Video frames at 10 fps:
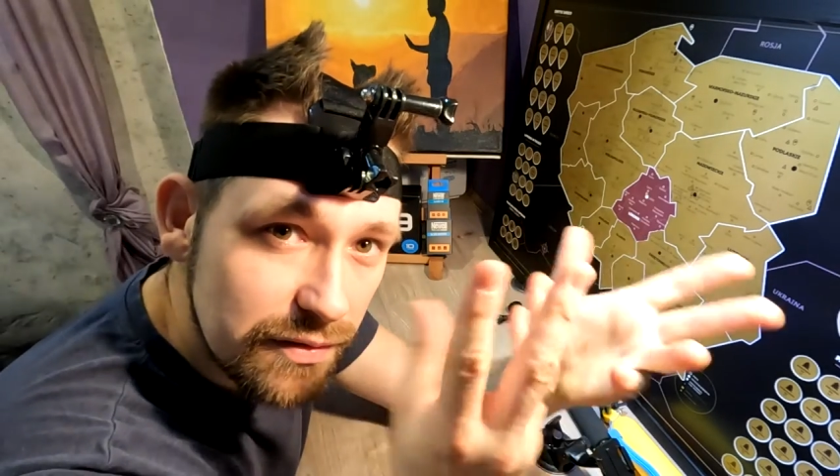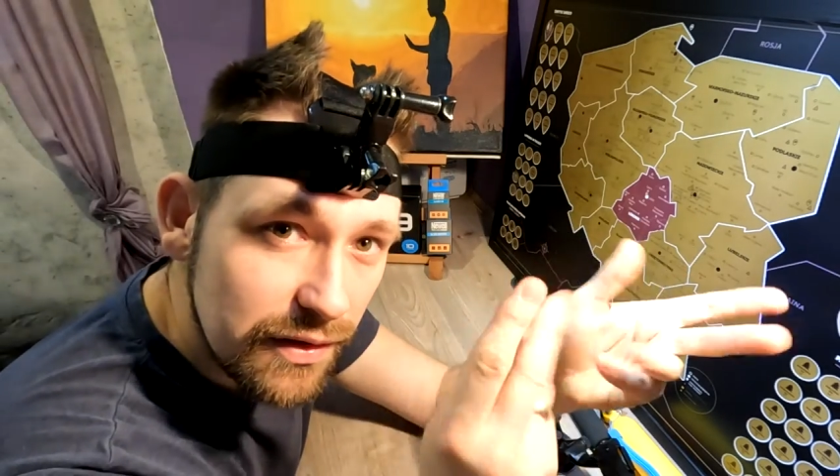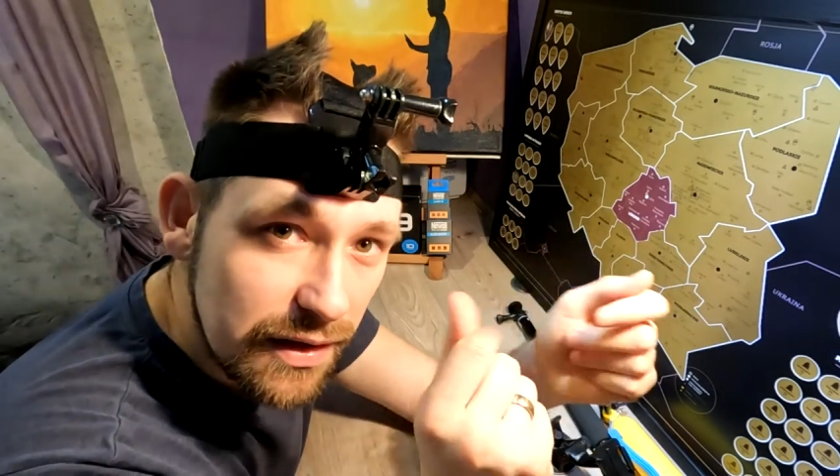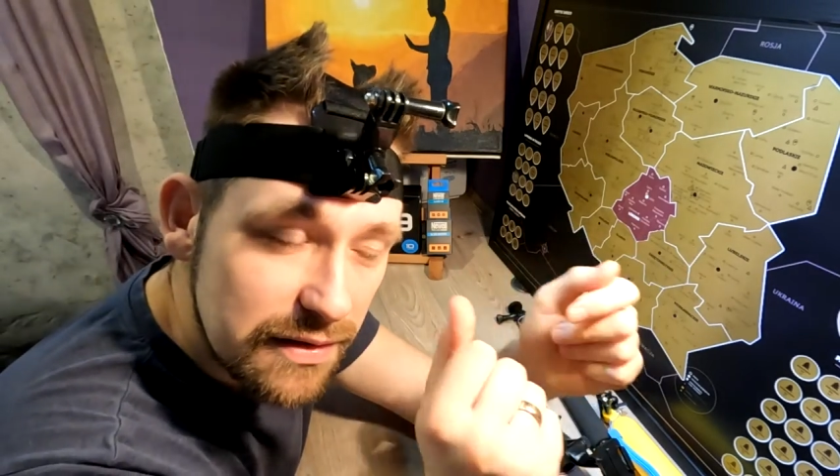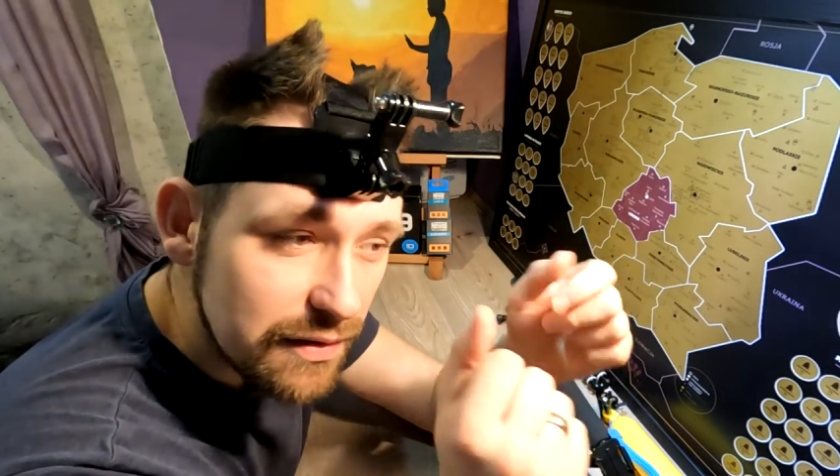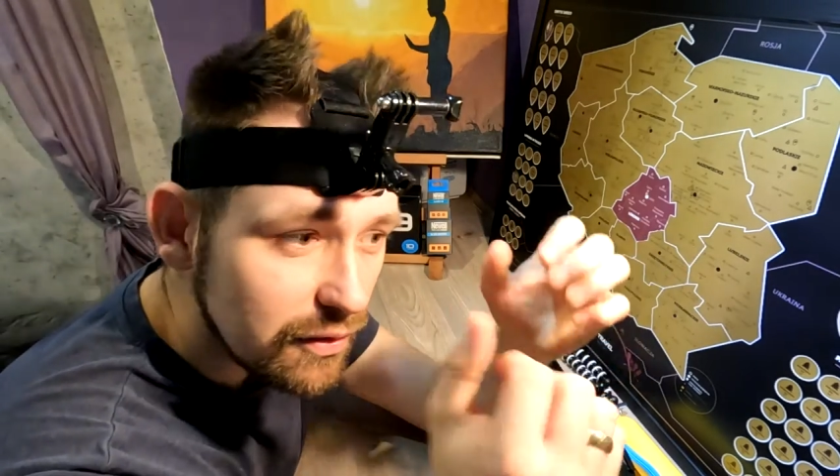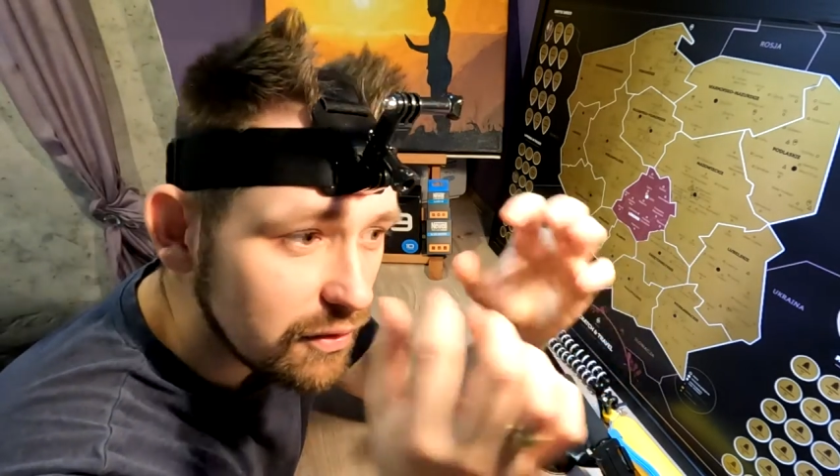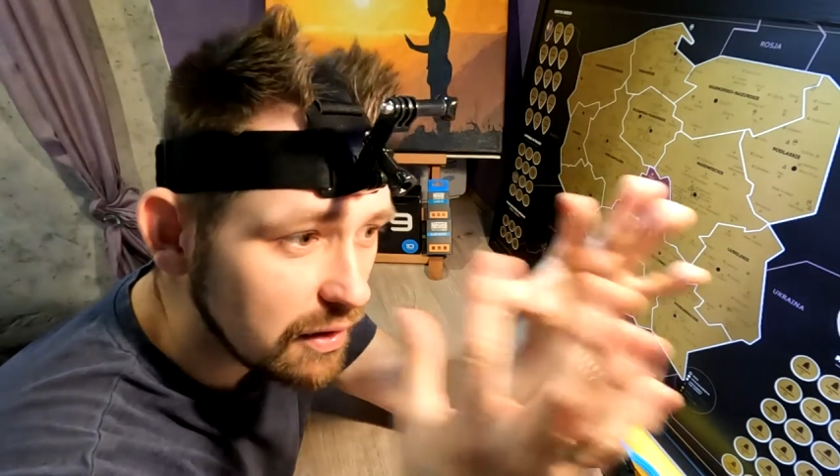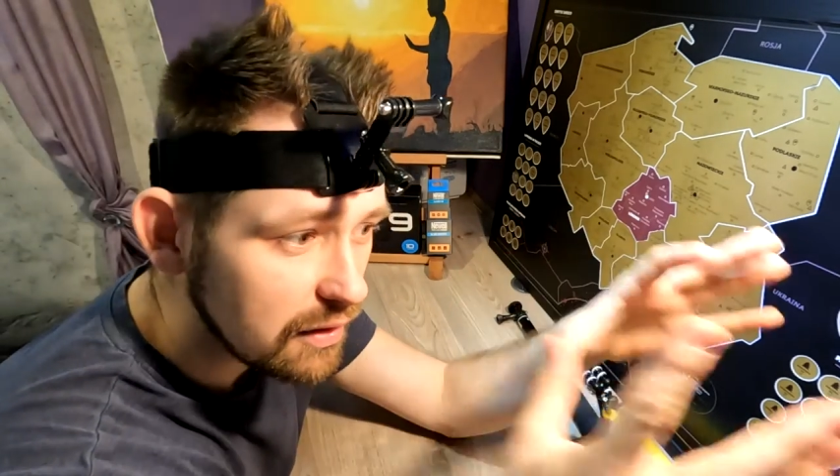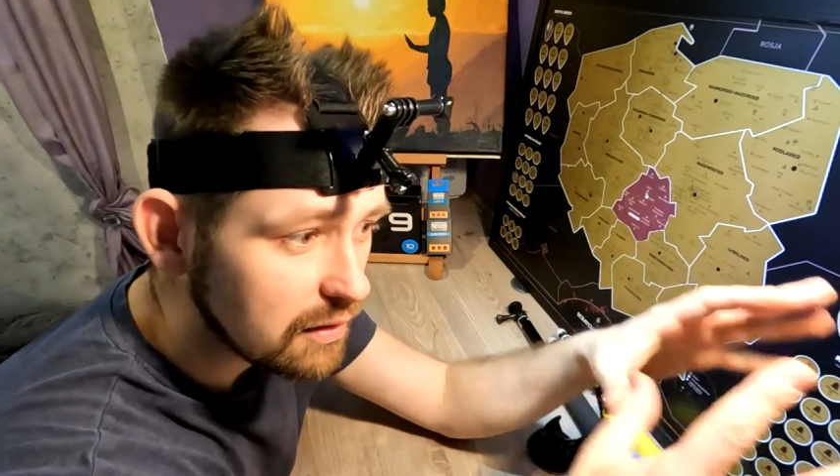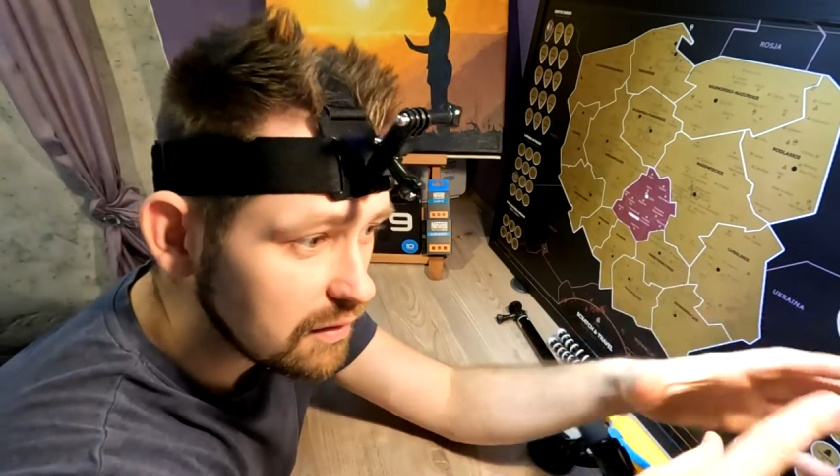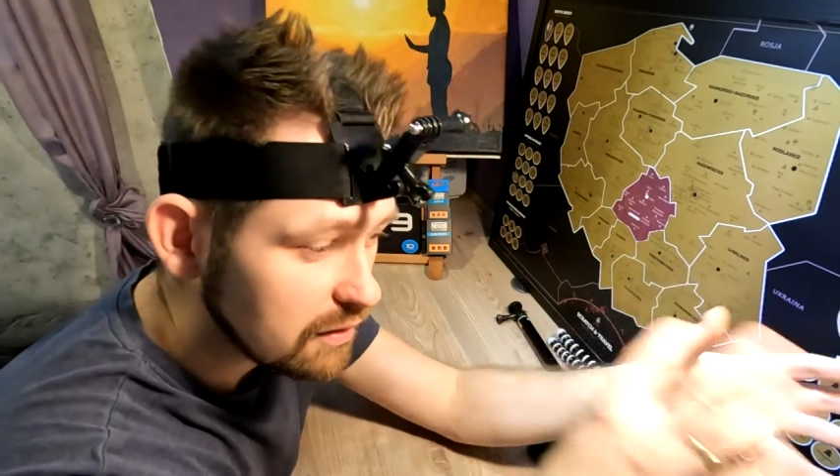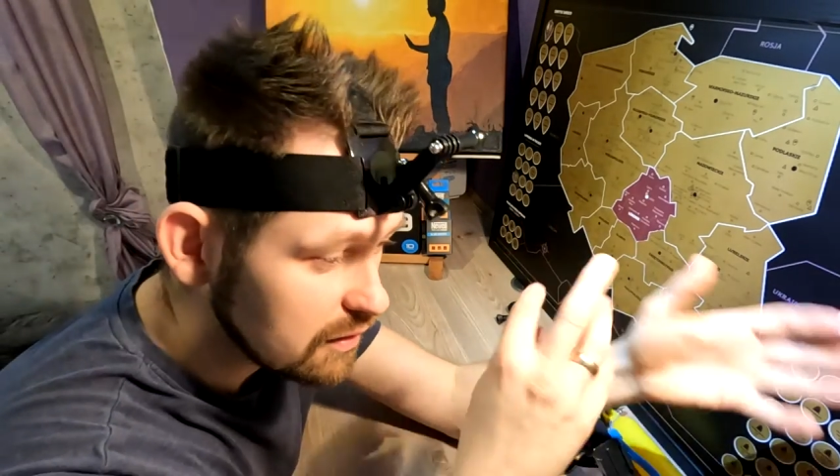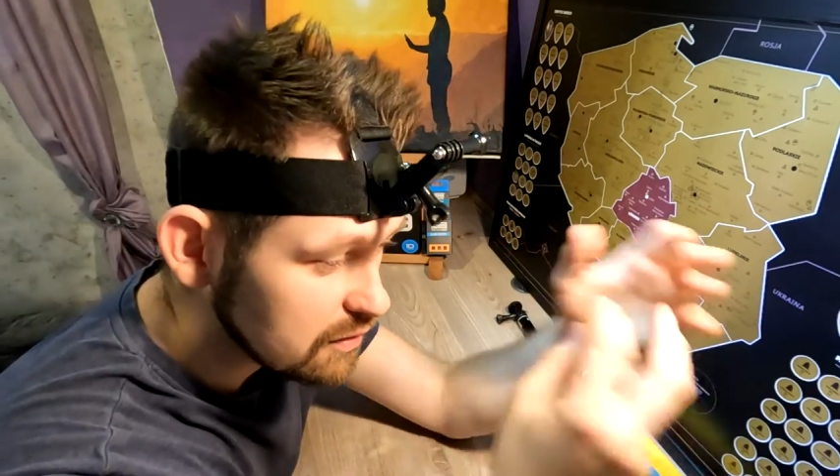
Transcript: dwie ręce wolne i,